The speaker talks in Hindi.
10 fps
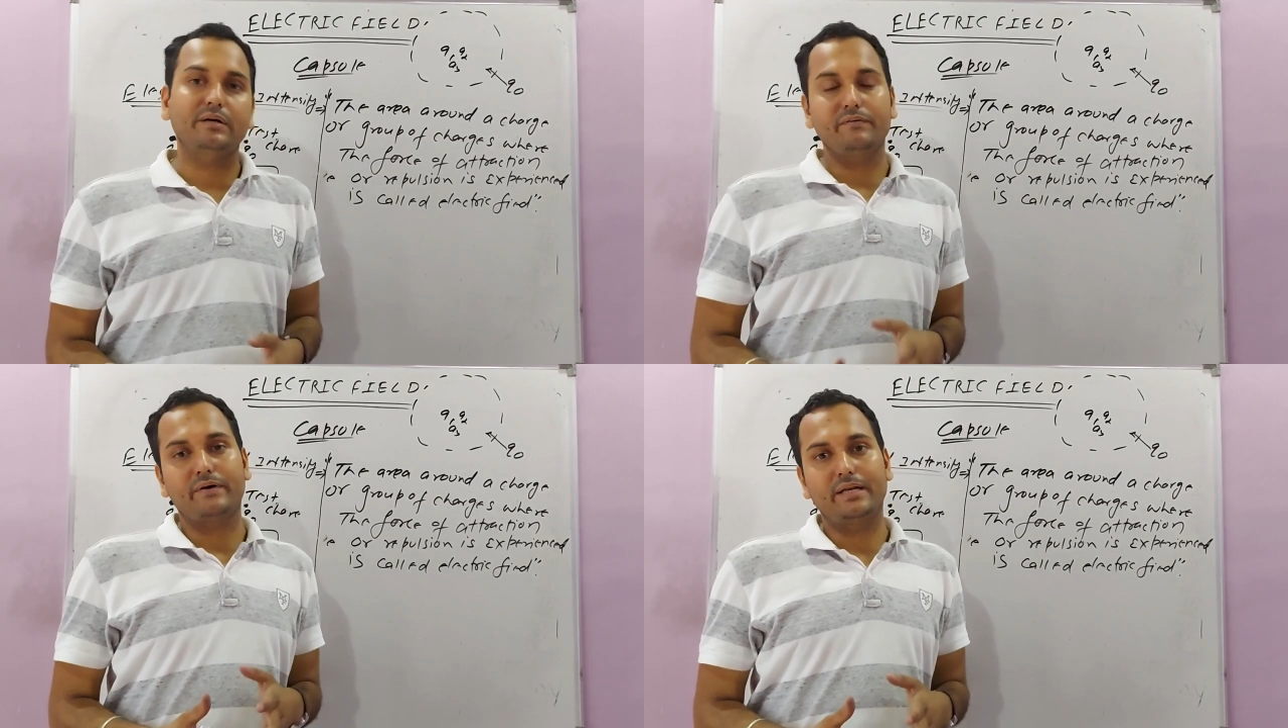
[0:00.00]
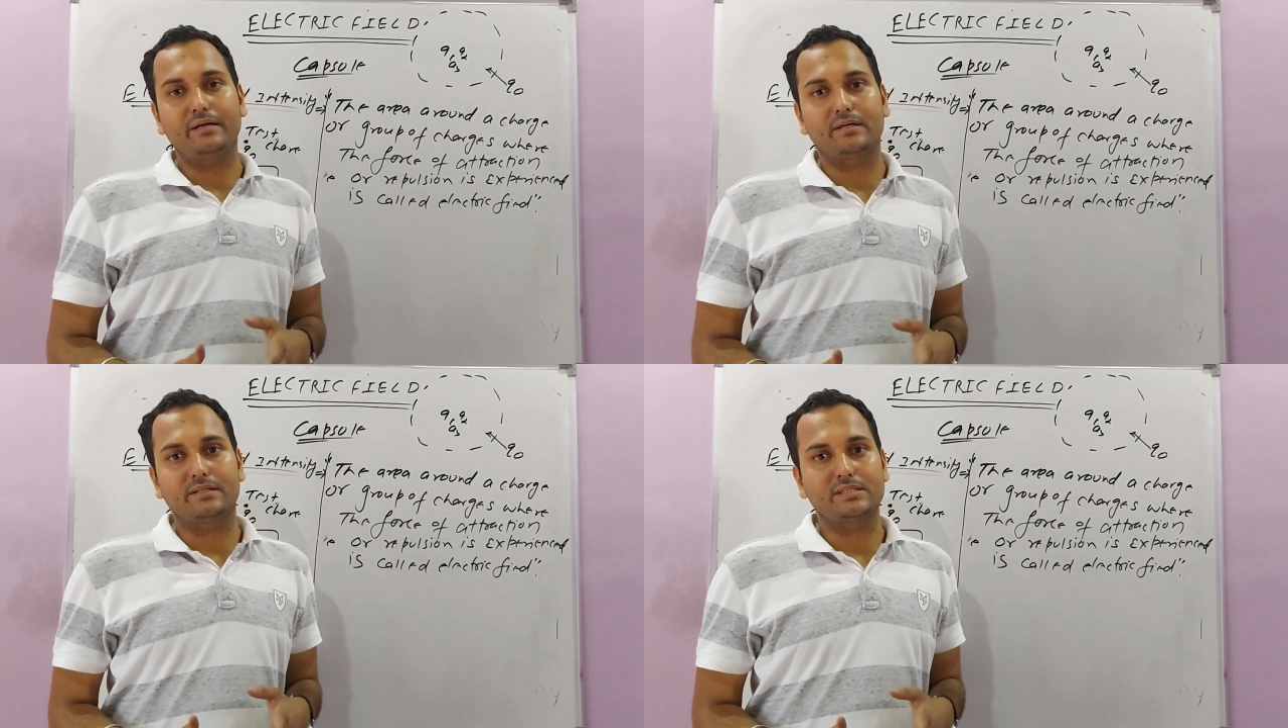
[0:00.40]
में
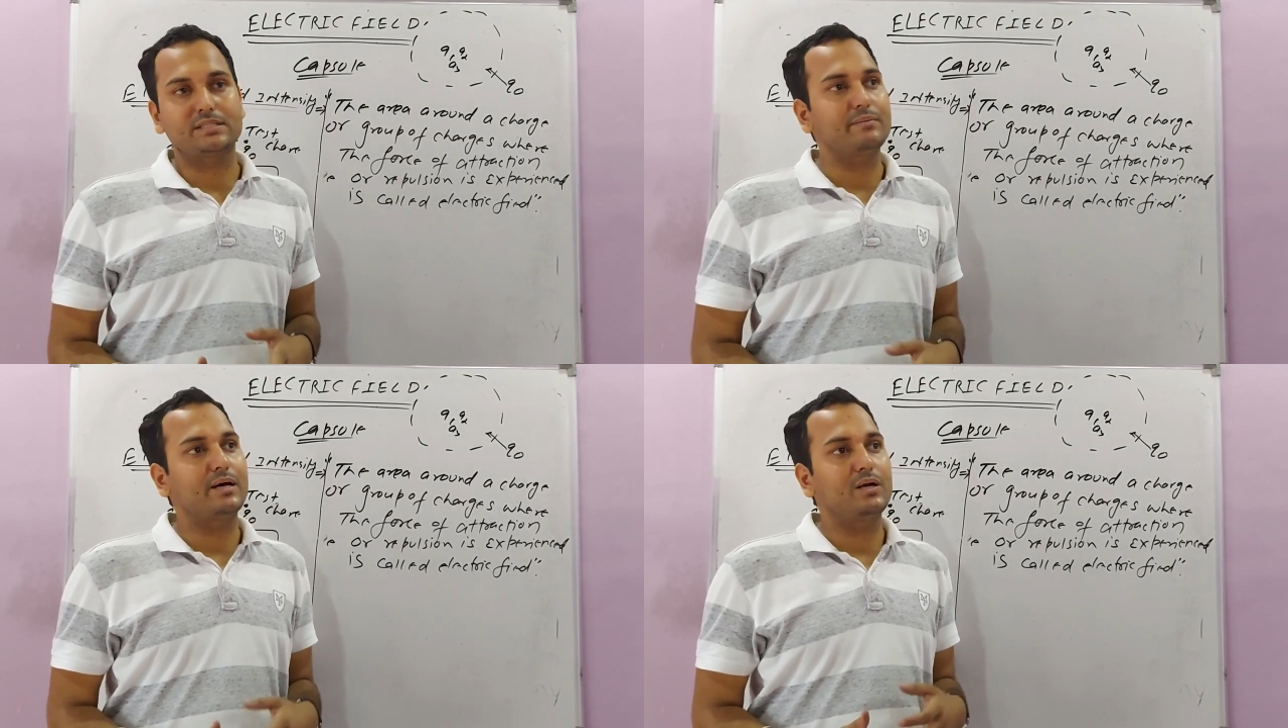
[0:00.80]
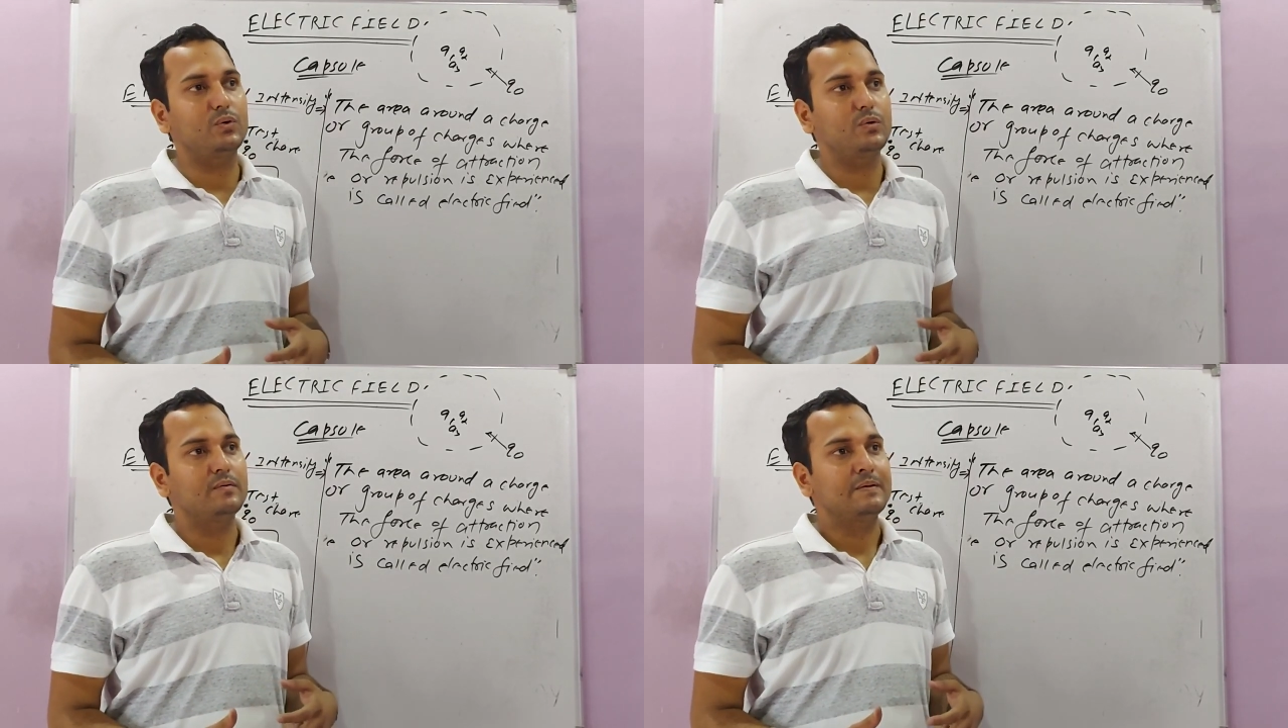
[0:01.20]
डिफाइन कर दे जैसे मान
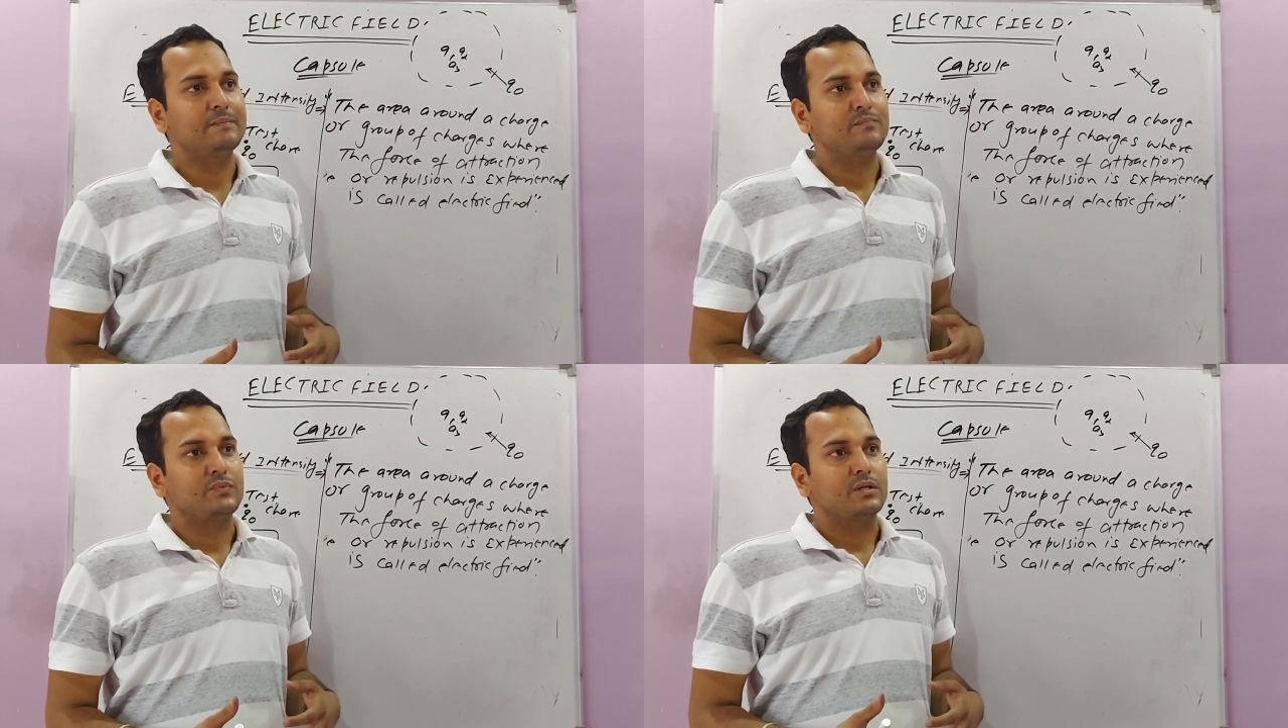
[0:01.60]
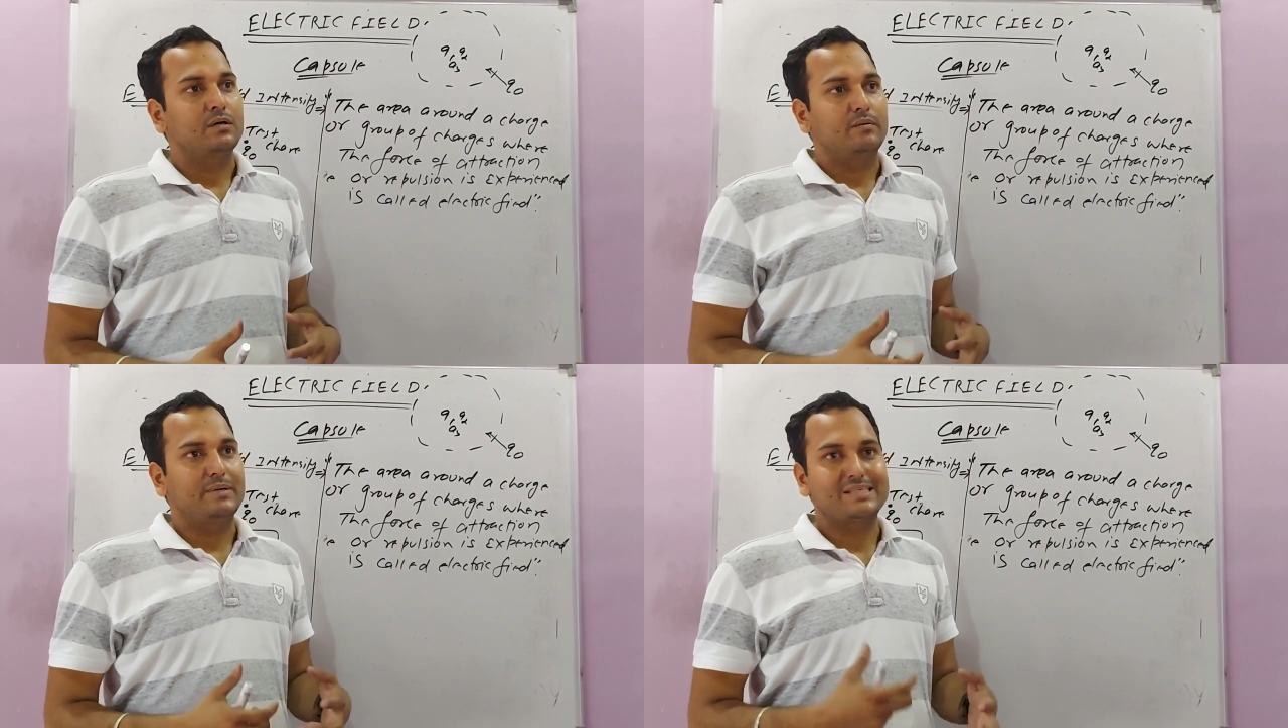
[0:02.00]
लो
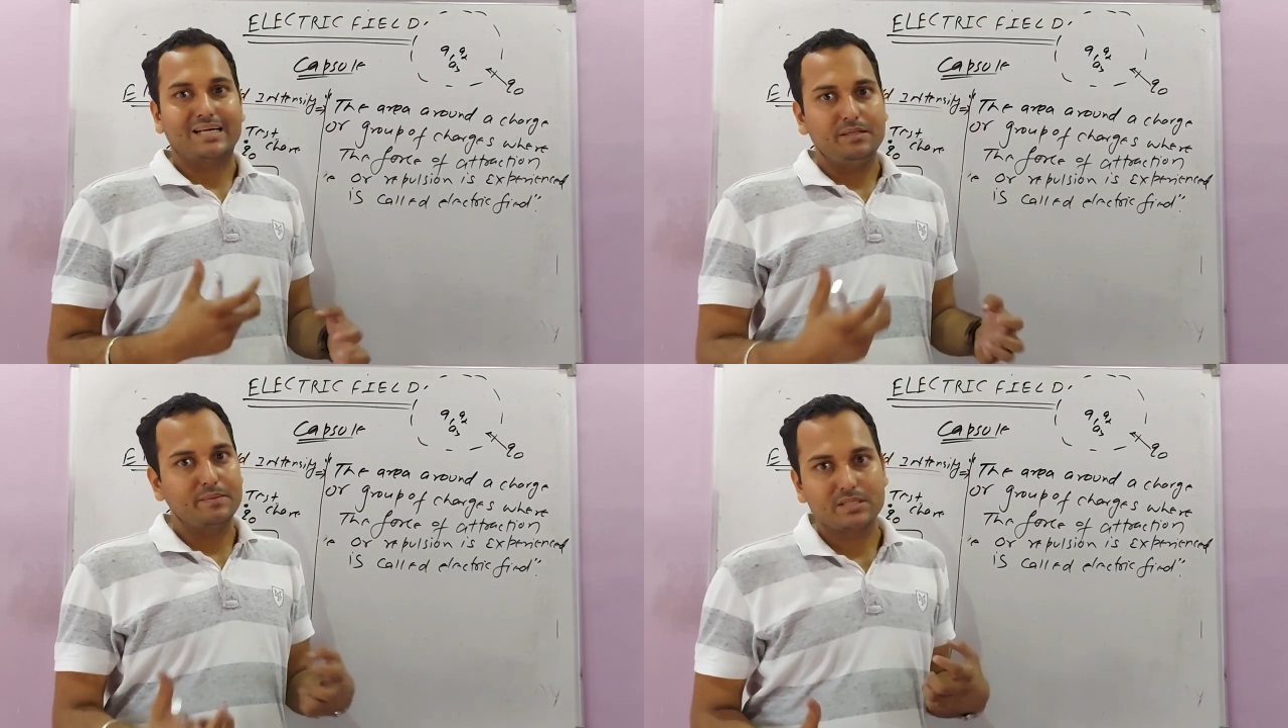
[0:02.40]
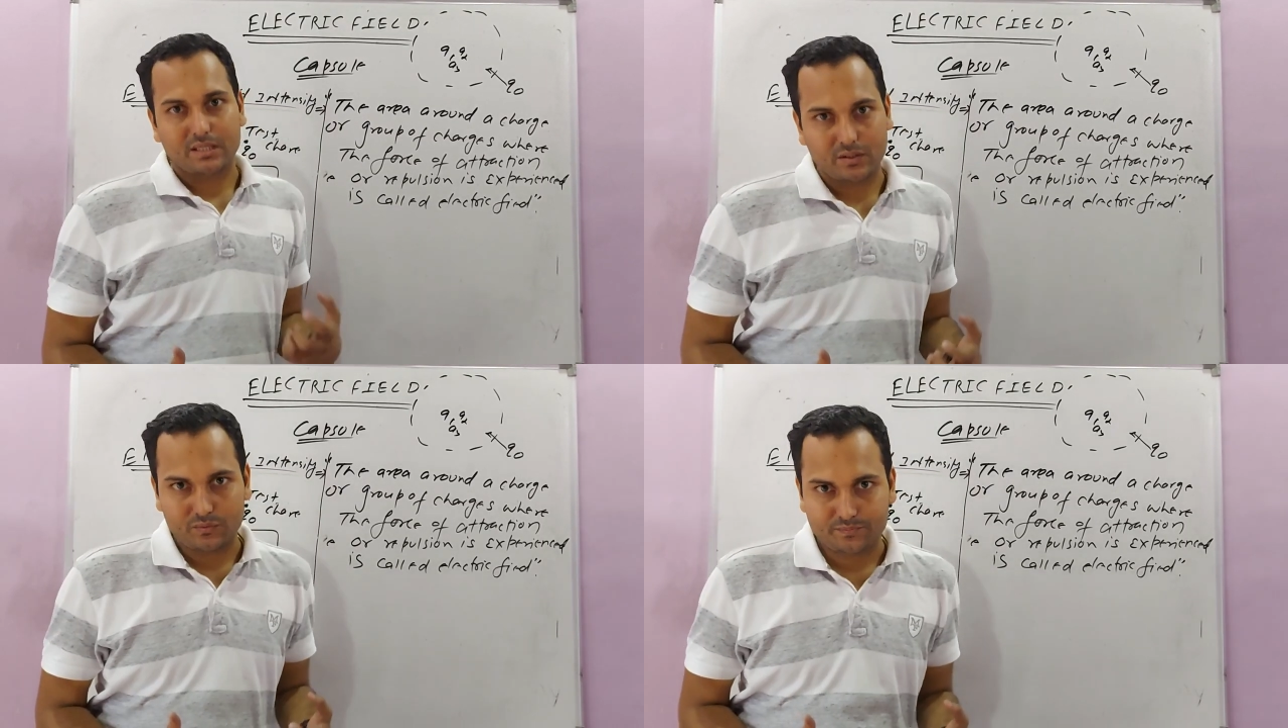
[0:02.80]
मैं शादी में
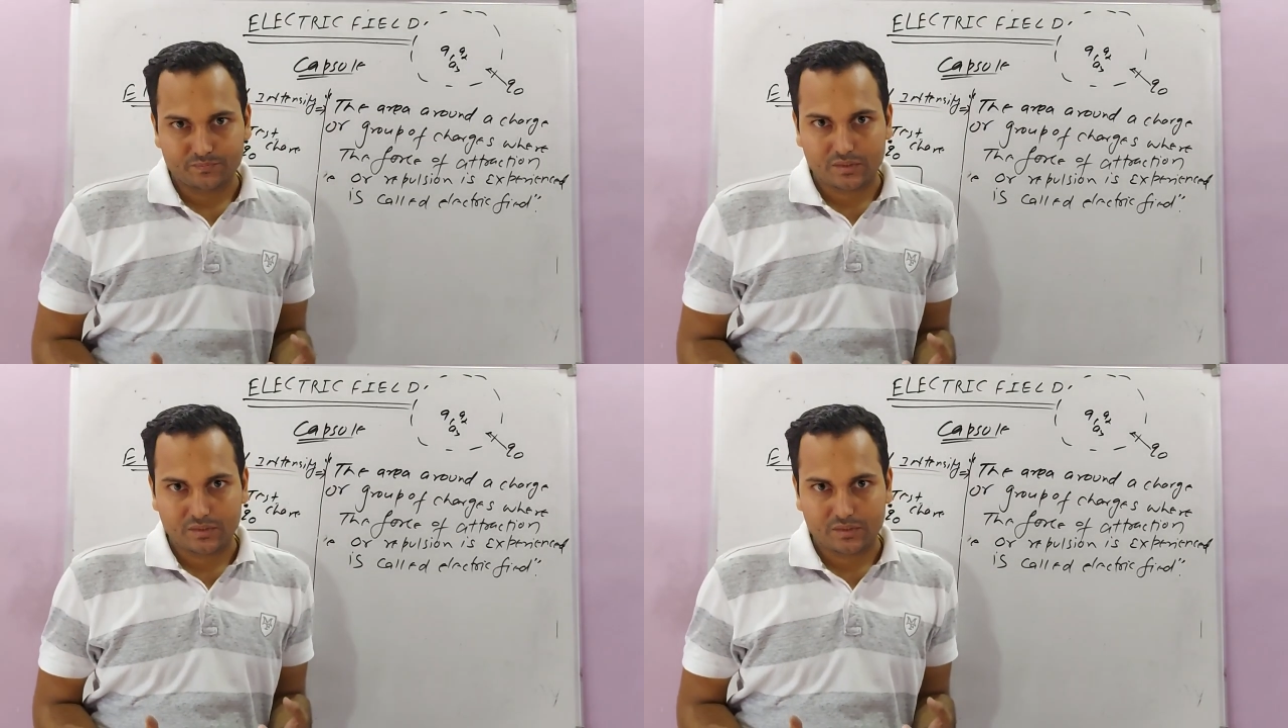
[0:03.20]
जाता हूँ